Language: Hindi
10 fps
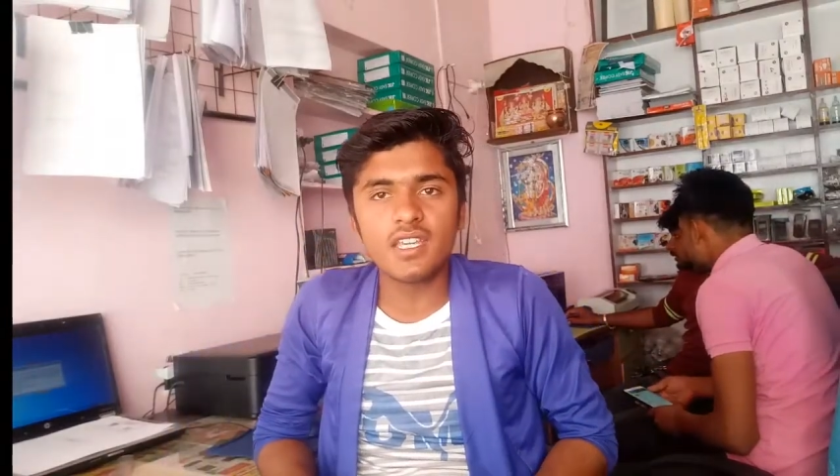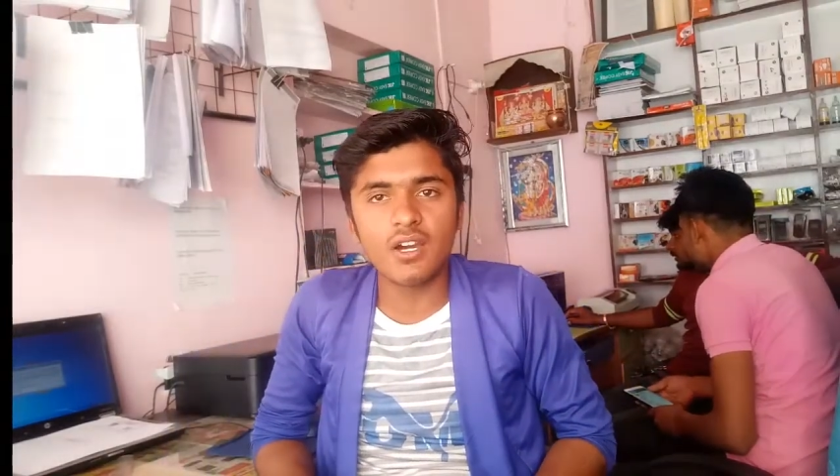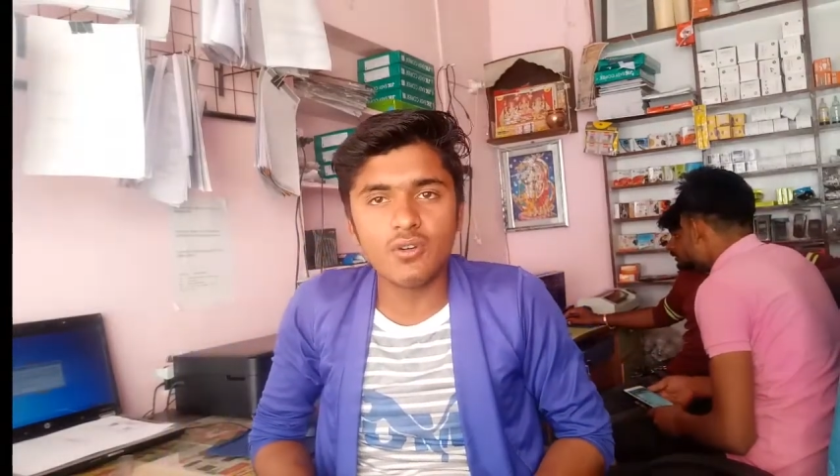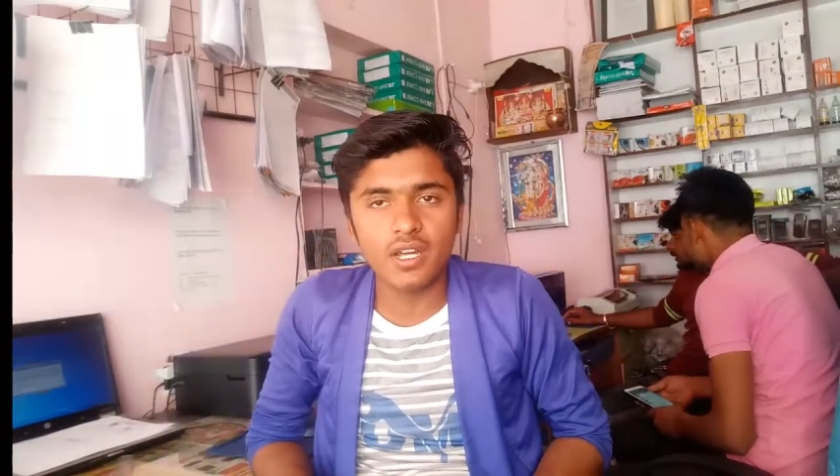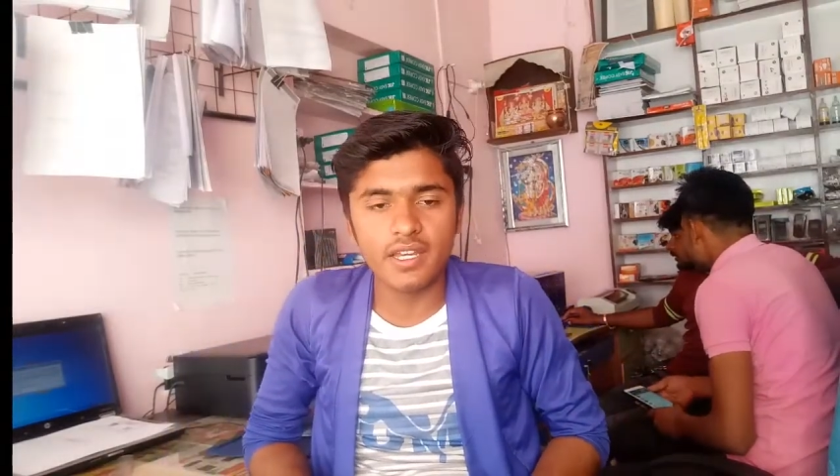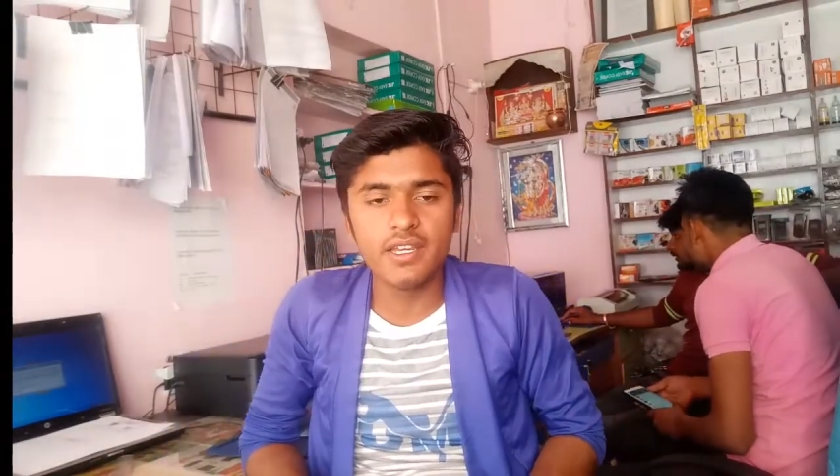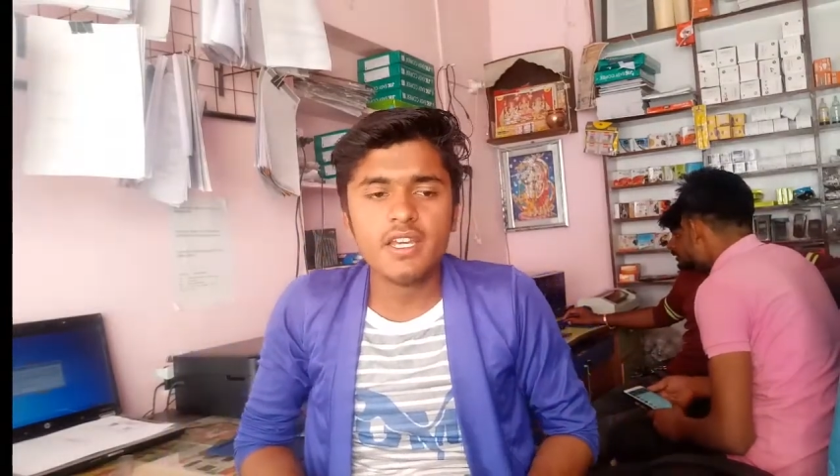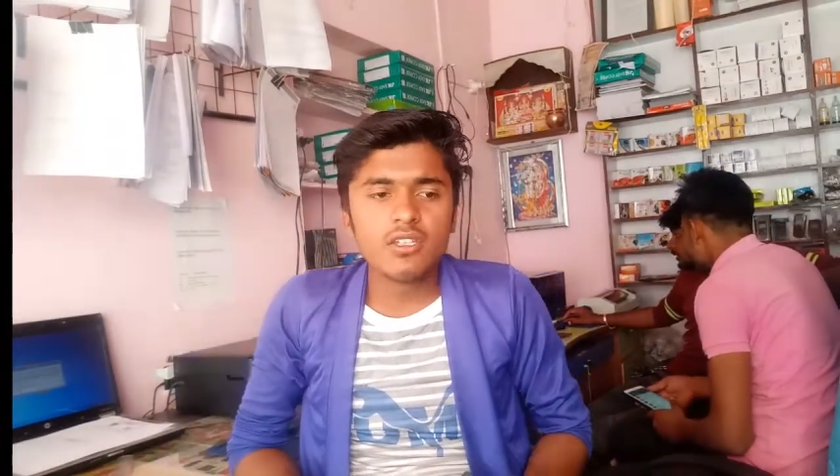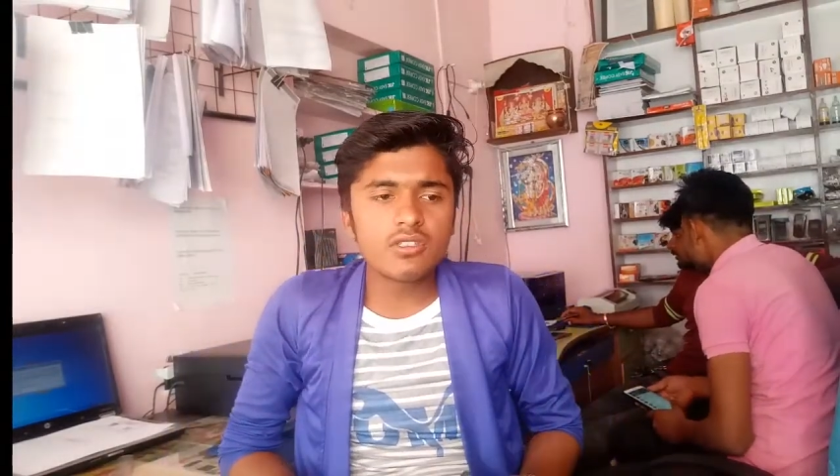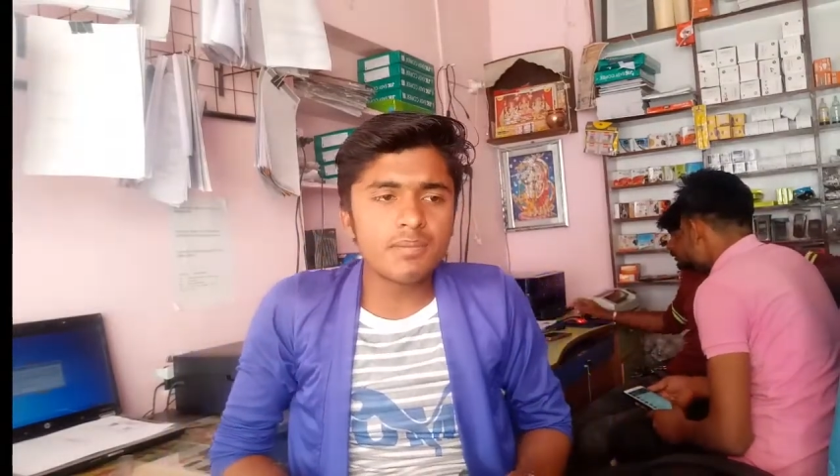क्या हो रहा
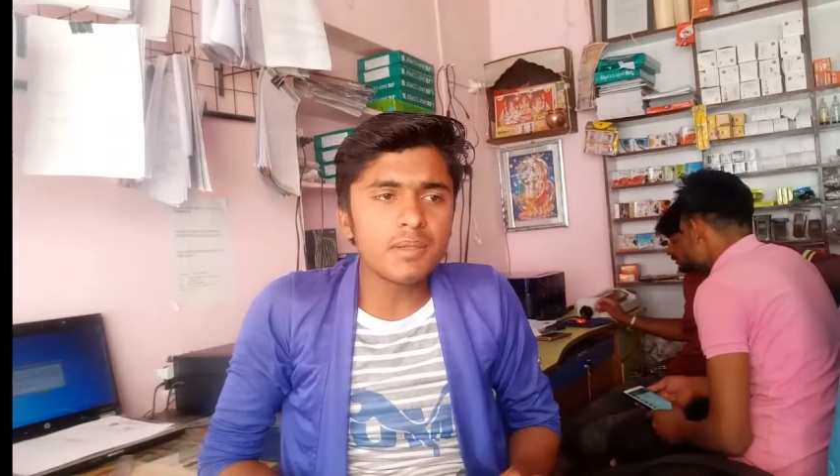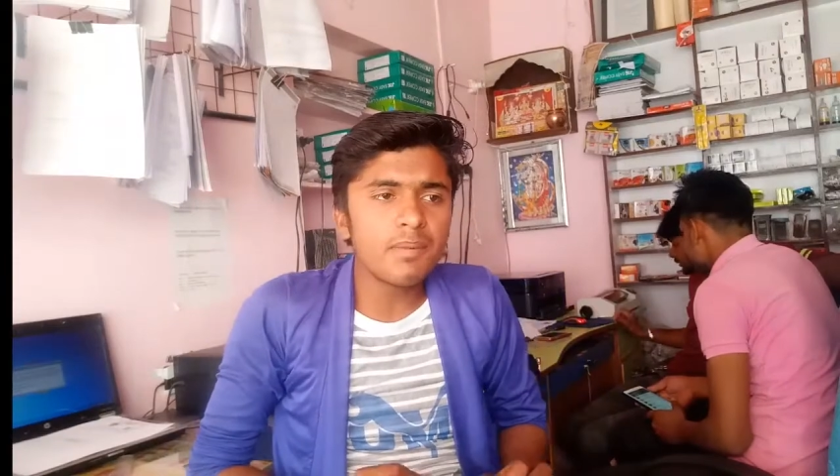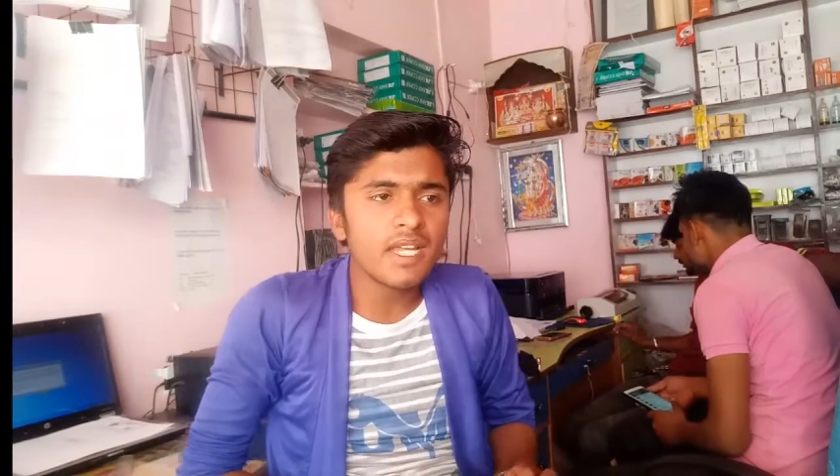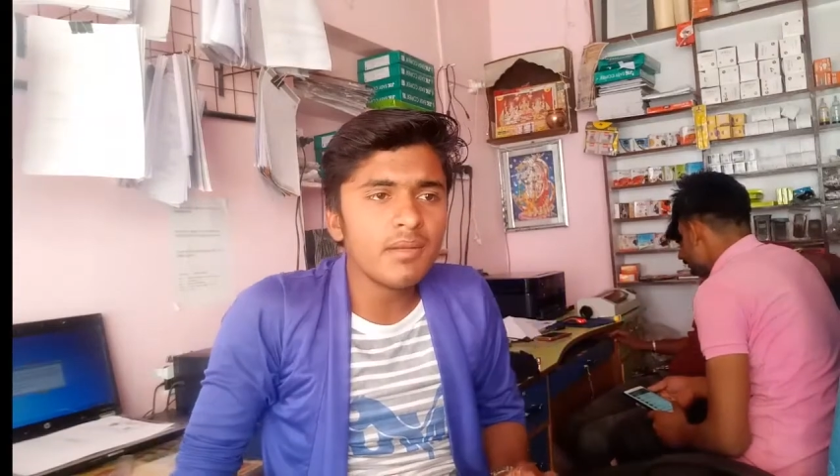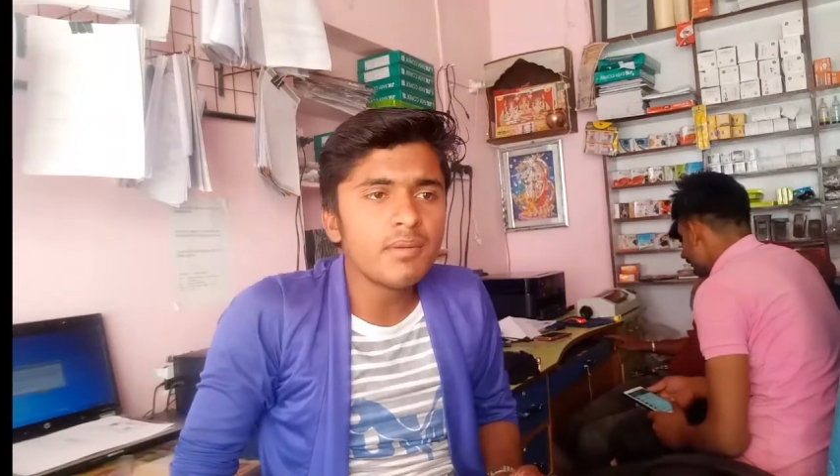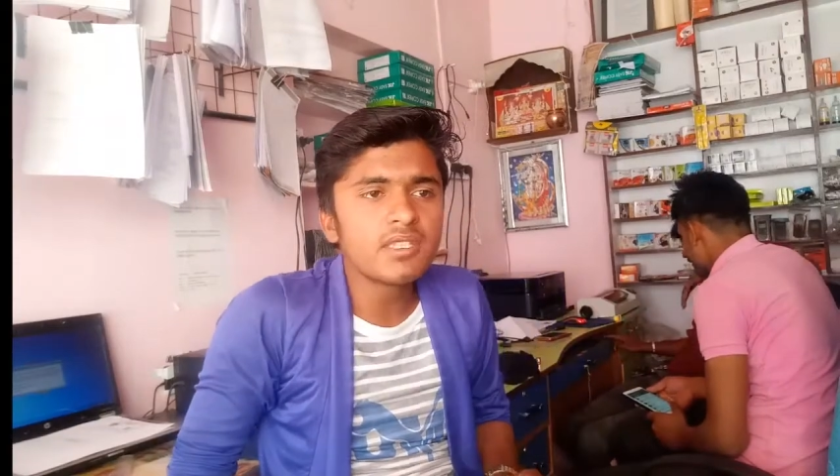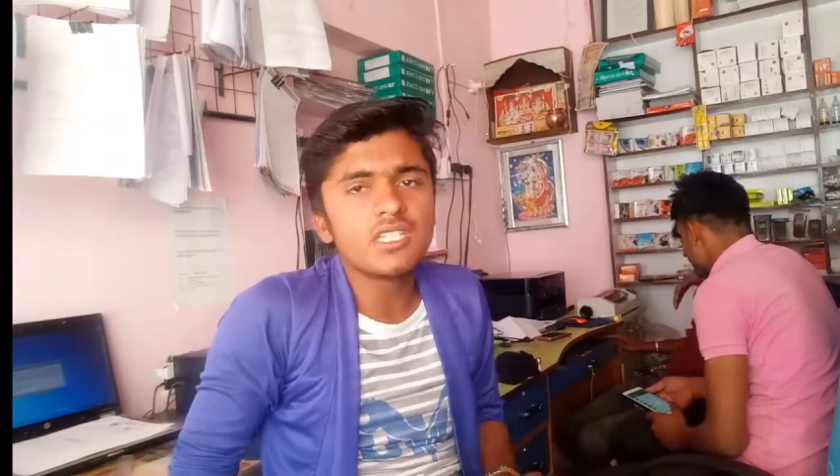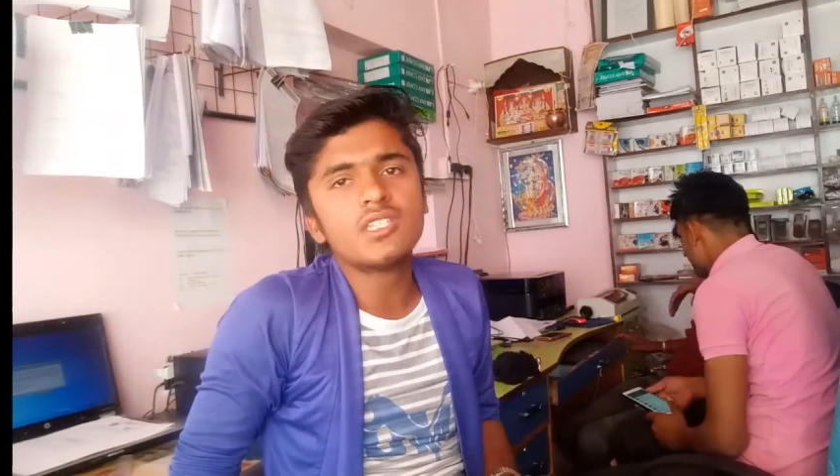है सबसे पहले मैं बता